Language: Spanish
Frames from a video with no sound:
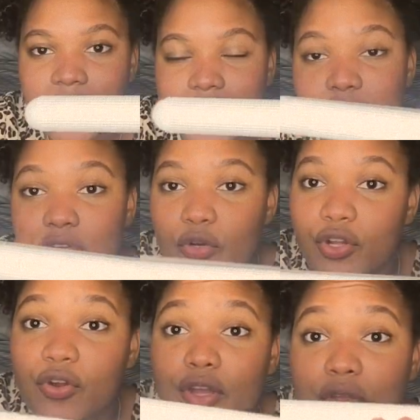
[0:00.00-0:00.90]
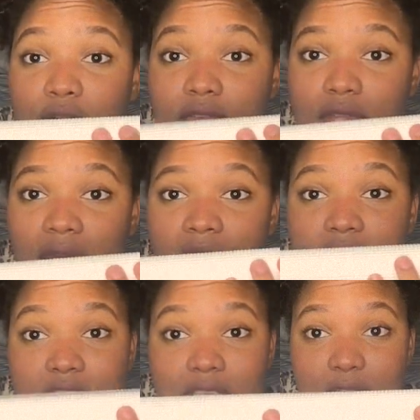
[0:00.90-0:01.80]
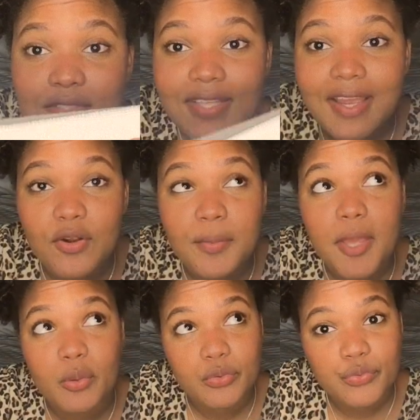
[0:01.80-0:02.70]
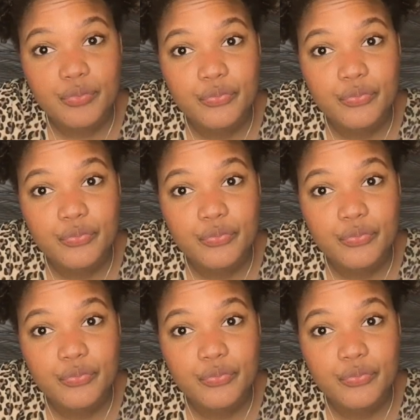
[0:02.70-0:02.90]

Ese fue lo único que yo encontré en Chin, o sea que no había otro.